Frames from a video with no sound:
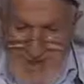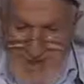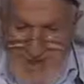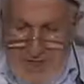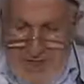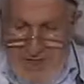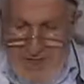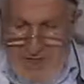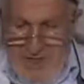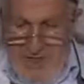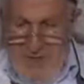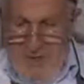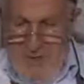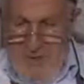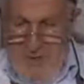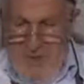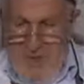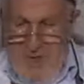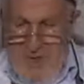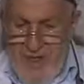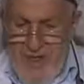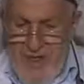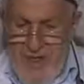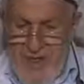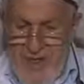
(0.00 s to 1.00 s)

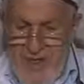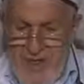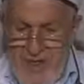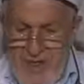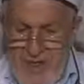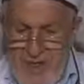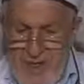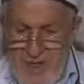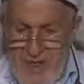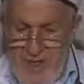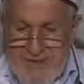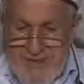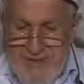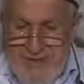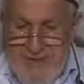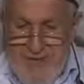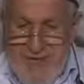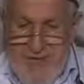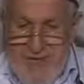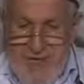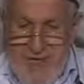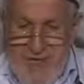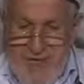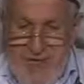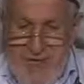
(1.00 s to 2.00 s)
Allahümme inni
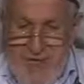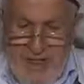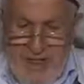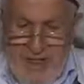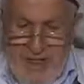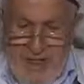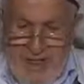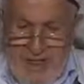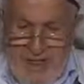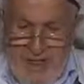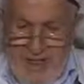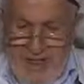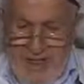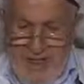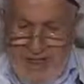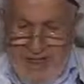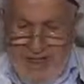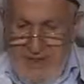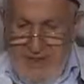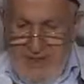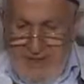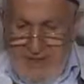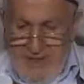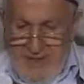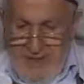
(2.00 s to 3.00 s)
es'elükel
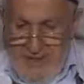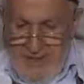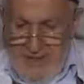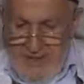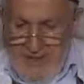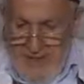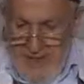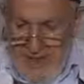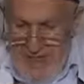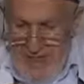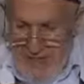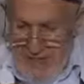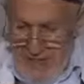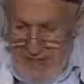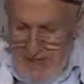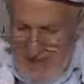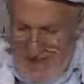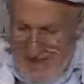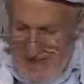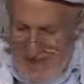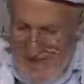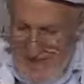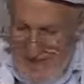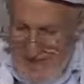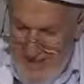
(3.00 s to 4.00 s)
es'elüke
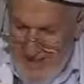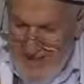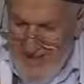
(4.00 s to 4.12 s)
senden